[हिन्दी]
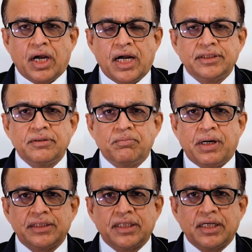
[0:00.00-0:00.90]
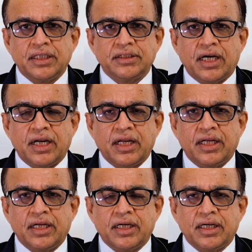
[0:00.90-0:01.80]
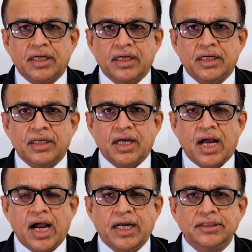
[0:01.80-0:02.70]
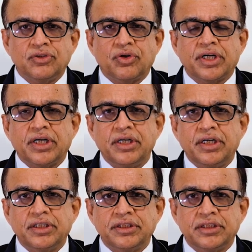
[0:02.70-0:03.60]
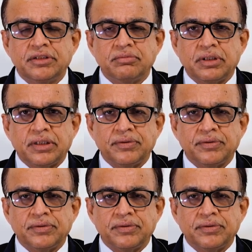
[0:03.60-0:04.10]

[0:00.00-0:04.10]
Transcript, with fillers: आज हम बात करने जा रहे हैं आइज़ और किडनी डिजीज़ पे